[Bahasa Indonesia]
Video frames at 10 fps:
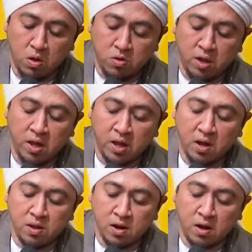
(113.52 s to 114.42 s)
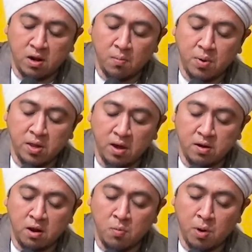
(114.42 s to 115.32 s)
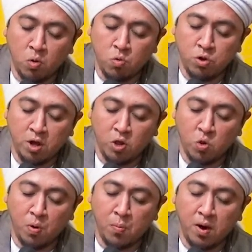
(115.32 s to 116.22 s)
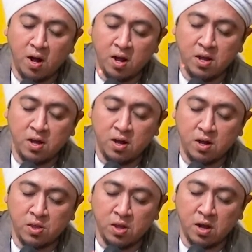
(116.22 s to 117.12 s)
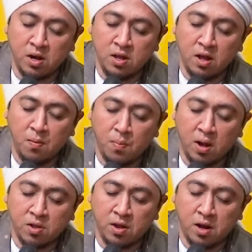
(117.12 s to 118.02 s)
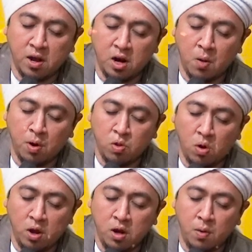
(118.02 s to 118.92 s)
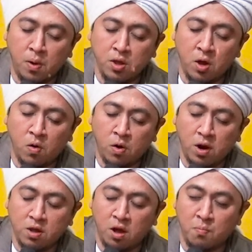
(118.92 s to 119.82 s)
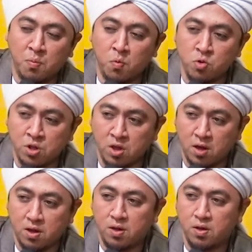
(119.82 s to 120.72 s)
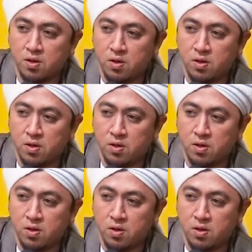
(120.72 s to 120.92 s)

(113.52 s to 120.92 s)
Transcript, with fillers: Sehingga terkadang banyak dari manusia itu berbahagia ketika dia melaksanakan amal soleh dan banyak orang yang memujinya.